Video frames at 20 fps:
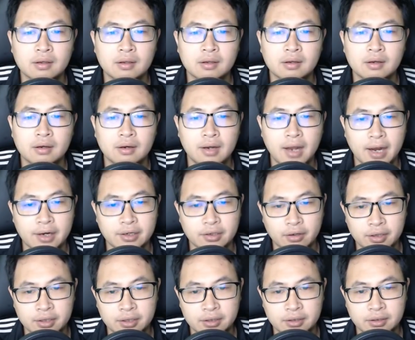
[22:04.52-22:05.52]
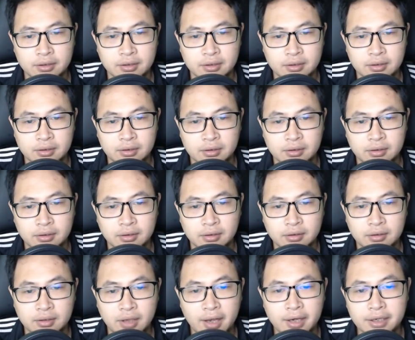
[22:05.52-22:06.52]
Lại nói:
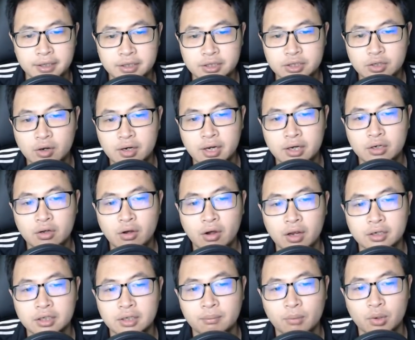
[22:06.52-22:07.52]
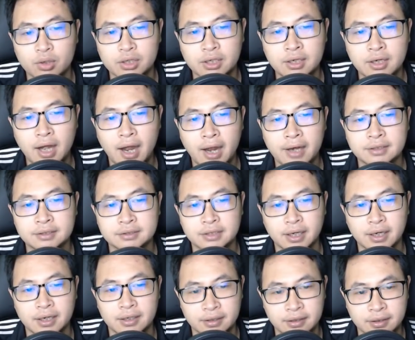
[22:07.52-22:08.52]
Ta hình như còn nên gọi ngươi một tiếng anh
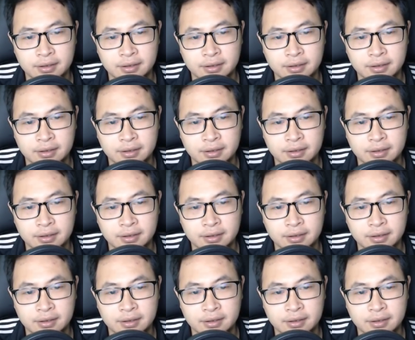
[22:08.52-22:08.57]
rể nữa.